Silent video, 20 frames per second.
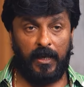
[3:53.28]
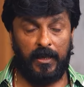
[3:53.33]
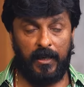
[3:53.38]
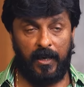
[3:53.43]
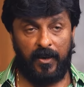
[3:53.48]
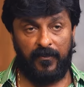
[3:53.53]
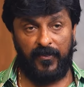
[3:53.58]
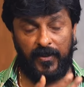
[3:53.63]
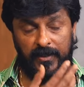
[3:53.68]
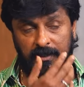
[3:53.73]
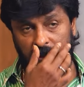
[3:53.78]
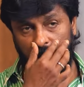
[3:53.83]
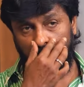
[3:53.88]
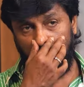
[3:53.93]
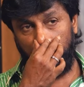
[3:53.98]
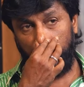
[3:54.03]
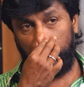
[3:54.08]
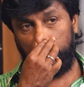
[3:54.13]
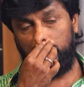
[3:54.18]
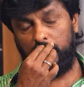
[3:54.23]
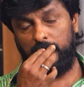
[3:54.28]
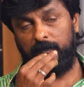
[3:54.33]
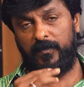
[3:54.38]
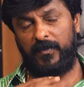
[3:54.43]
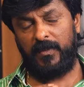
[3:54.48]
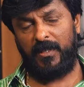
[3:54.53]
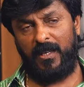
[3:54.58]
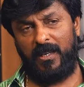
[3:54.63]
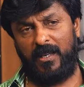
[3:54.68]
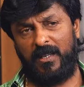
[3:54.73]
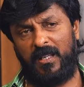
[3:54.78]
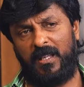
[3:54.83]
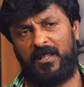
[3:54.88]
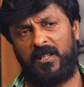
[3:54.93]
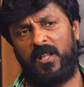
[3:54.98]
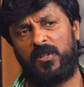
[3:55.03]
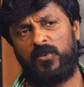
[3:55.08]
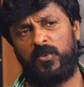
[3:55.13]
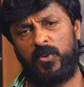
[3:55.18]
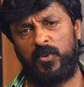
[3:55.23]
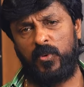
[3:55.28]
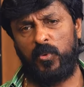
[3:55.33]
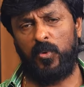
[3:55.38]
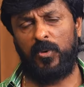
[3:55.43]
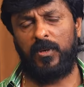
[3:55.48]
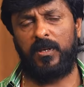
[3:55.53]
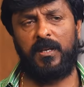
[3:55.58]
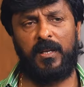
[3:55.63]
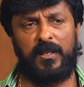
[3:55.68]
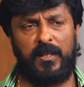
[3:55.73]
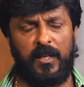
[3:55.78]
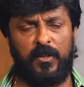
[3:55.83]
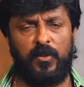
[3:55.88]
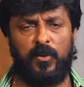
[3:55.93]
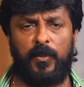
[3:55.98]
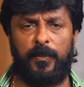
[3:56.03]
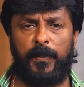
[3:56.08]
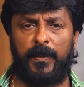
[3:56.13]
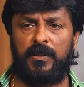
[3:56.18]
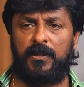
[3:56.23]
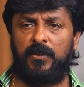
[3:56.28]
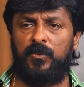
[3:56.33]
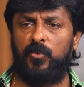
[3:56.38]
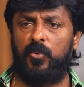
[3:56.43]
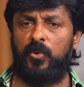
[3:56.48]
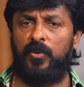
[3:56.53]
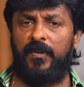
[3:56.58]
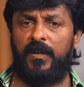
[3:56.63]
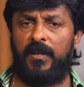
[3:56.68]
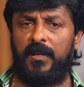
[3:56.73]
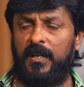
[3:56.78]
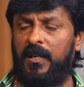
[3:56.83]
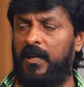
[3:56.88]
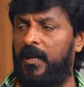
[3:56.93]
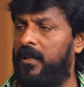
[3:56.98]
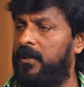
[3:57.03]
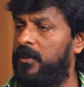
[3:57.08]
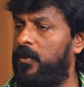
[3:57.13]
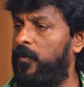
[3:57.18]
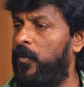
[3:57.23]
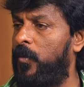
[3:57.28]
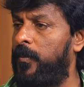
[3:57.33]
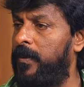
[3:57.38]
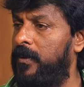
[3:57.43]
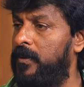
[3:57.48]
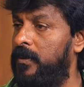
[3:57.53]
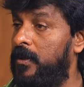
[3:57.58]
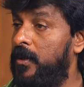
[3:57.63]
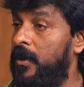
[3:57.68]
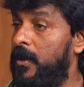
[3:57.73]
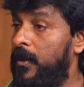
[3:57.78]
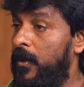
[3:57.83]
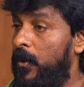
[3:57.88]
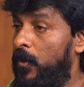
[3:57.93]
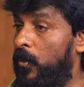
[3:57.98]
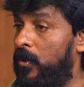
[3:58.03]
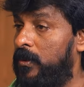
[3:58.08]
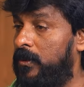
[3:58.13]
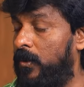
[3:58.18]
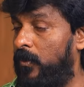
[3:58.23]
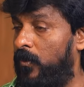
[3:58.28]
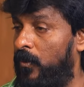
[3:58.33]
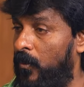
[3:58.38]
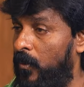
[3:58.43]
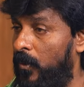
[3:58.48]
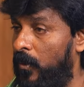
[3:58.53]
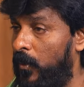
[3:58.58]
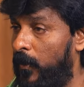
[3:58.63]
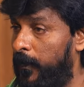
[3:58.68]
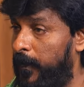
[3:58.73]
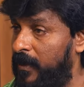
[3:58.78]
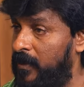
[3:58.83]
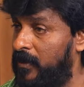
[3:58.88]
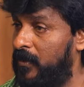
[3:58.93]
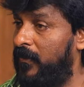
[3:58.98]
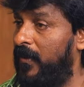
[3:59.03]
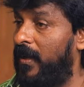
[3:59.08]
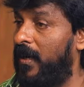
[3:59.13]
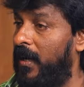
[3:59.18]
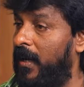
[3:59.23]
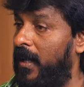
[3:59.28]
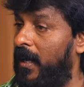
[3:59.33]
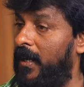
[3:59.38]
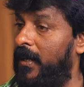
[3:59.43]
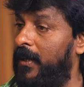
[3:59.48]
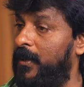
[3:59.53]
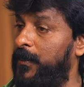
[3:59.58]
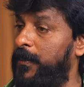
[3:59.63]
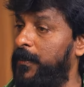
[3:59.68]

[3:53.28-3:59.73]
கல்யாண ஃபங்க்ஷனுக்கு போட்டோம் இல்லை ஏதாவது ஒரு டூருக்கு எங்கேயாவது ஒரு பத்து நூறு பேர் இருக்கிற இடத்துக்கு போகும்போது ஒருத்தவங்க உங்களை ஒரு பத்து பேர் அடையாளம்